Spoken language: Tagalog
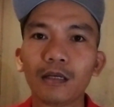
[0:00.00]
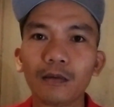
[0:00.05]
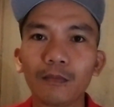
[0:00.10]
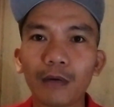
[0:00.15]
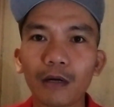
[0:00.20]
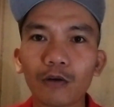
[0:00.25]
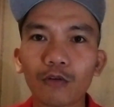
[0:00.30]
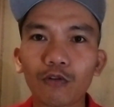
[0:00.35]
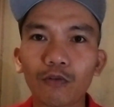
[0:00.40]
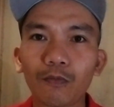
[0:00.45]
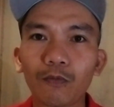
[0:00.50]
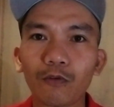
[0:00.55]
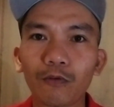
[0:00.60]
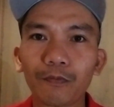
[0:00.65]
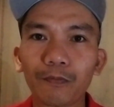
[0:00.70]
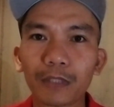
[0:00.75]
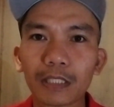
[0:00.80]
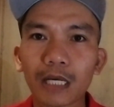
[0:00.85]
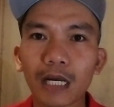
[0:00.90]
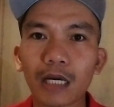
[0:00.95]
Bago ko po
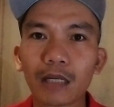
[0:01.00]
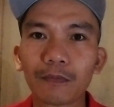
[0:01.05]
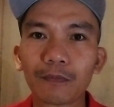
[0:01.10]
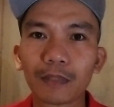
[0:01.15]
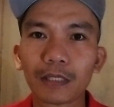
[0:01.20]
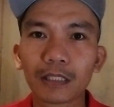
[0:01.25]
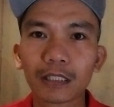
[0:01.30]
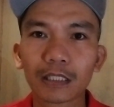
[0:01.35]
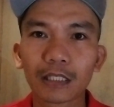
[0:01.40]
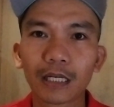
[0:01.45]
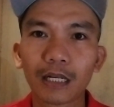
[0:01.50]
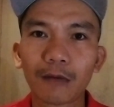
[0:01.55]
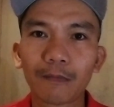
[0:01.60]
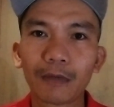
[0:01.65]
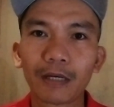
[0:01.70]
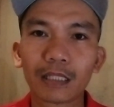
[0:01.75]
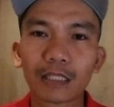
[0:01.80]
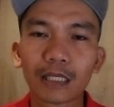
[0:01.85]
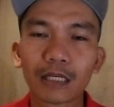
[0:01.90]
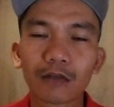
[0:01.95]
umpisahan,
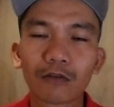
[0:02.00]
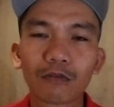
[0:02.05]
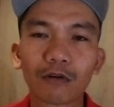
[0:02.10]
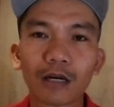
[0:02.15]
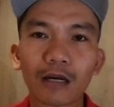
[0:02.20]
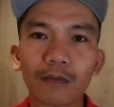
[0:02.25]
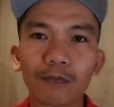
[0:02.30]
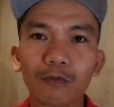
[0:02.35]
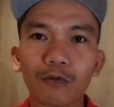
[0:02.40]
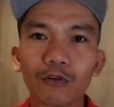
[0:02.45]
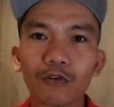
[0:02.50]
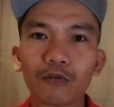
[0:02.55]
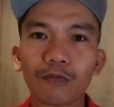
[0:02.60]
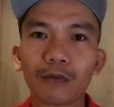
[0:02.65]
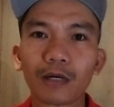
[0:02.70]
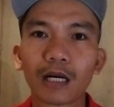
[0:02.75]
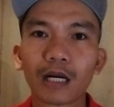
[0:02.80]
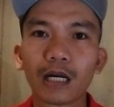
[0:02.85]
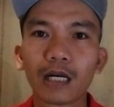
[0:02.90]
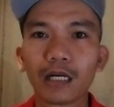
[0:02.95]
pinasasalamatan ko nga po yung
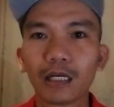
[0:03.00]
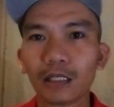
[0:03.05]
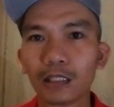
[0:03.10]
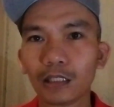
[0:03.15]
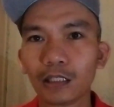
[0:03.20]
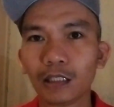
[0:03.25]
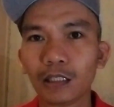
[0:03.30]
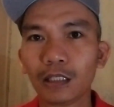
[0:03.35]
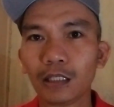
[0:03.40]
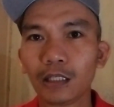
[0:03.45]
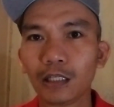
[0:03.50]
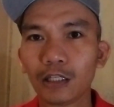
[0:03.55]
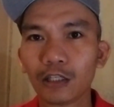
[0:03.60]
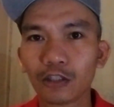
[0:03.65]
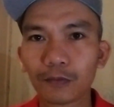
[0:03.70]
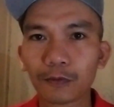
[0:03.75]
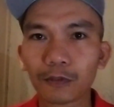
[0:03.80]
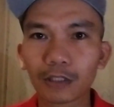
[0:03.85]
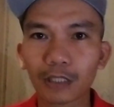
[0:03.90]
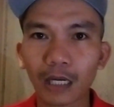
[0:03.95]
mga
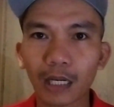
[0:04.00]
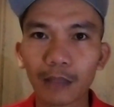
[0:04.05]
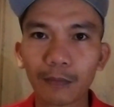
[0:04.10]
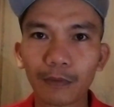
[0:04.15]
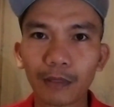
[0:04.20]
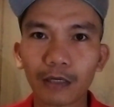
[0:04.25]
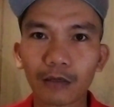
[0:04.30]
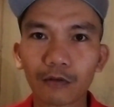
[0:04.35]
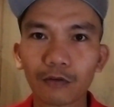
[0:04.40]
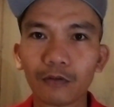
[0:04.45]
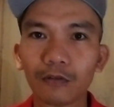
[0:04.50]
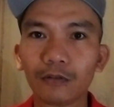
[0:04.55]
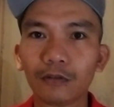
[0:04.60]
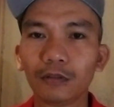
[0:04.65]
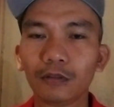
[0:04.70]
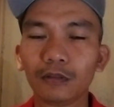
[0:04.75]
subscriber ko.